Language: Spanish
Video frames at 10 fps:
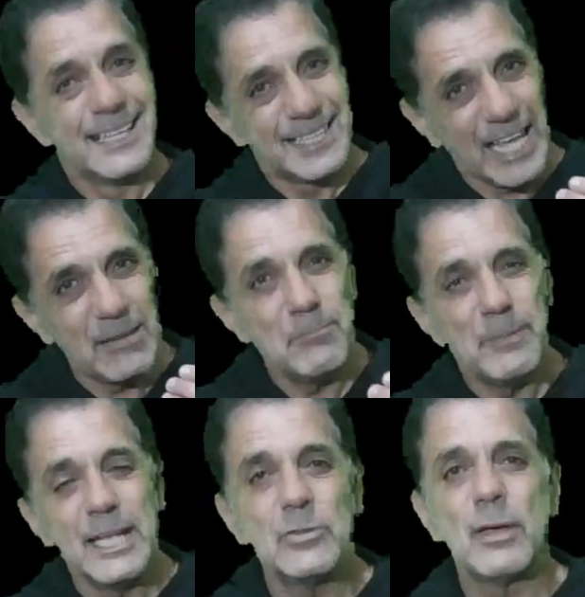Te
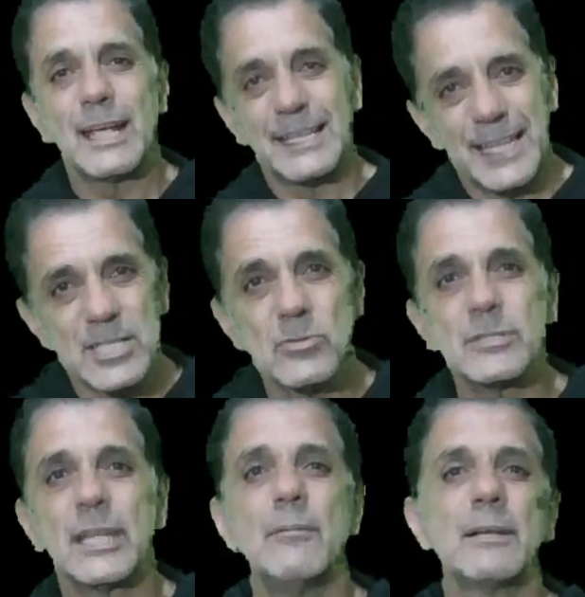invito a que te
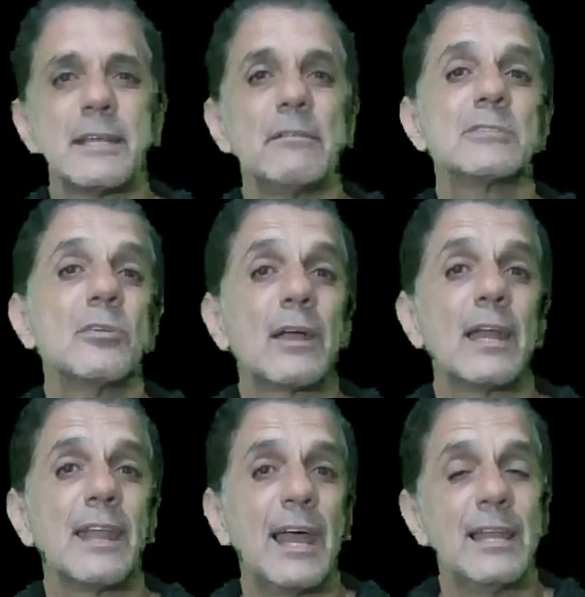suscribas a nuestro
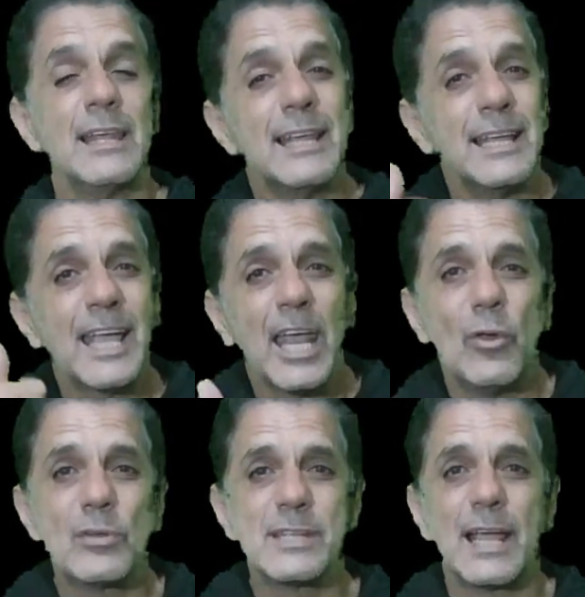canal, que
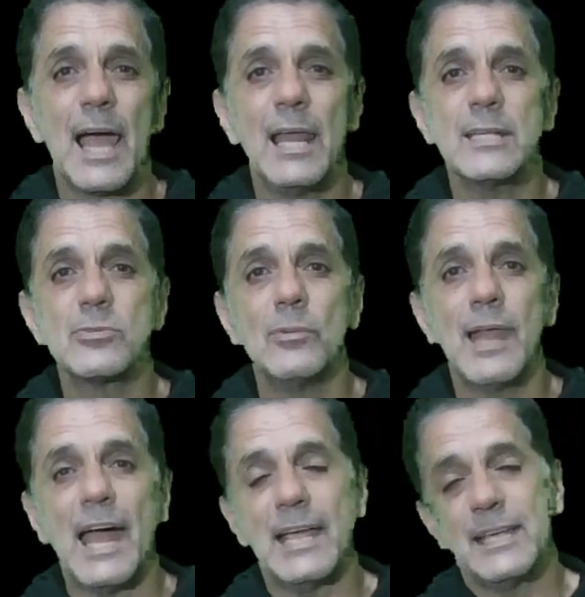nos regales un
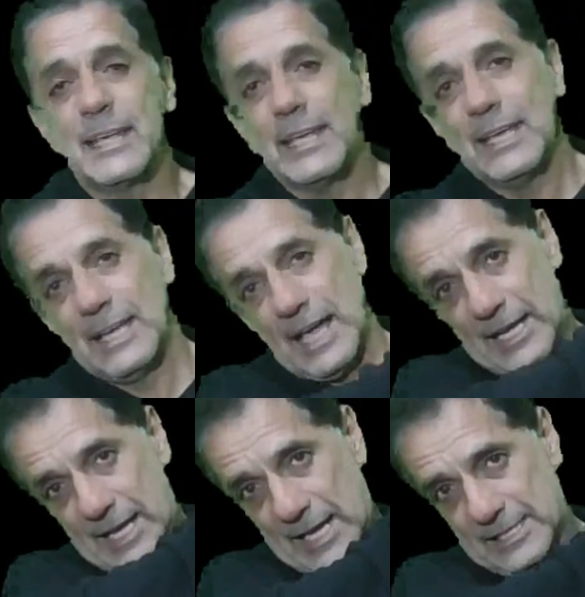like y a
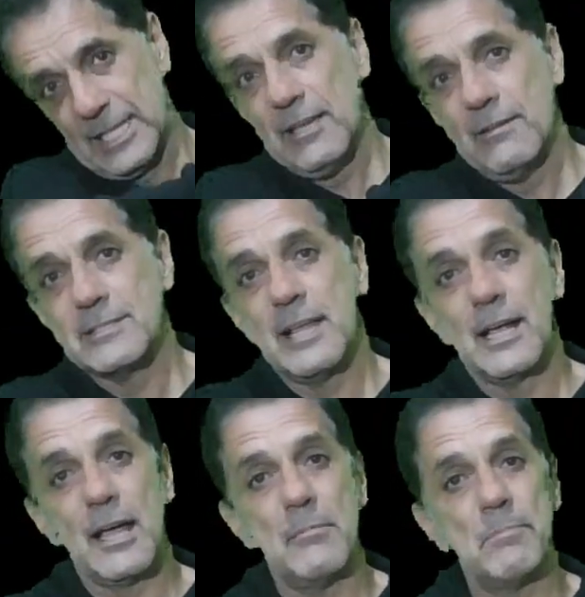que actives la
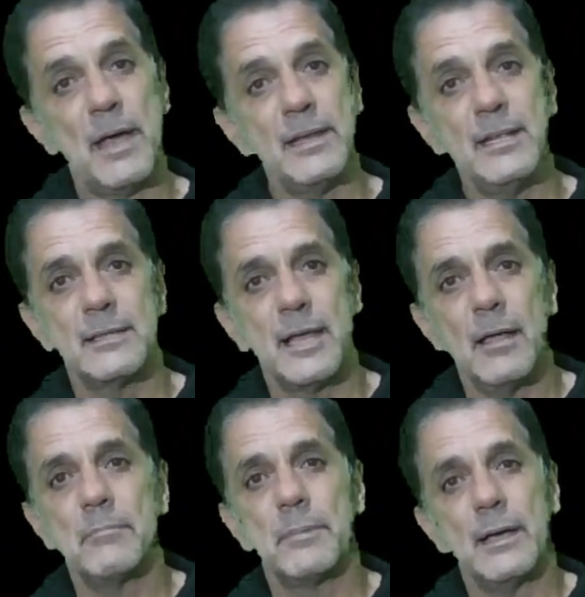campanita
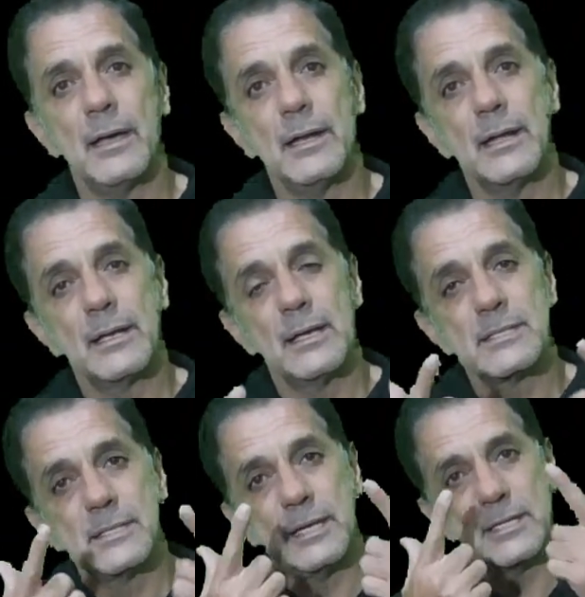para que
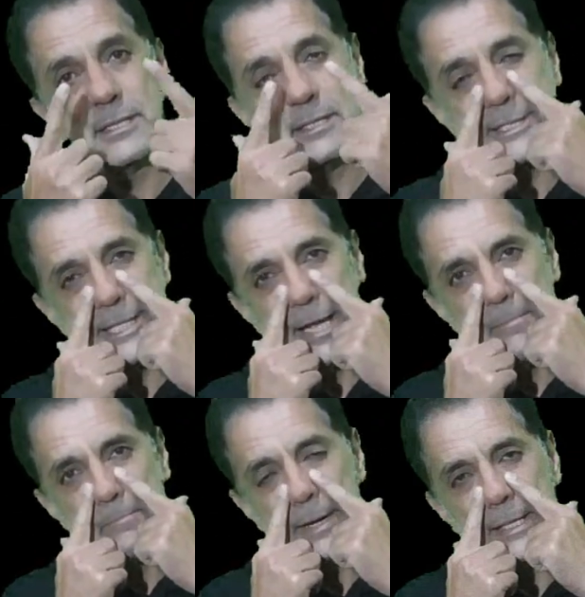estés siempre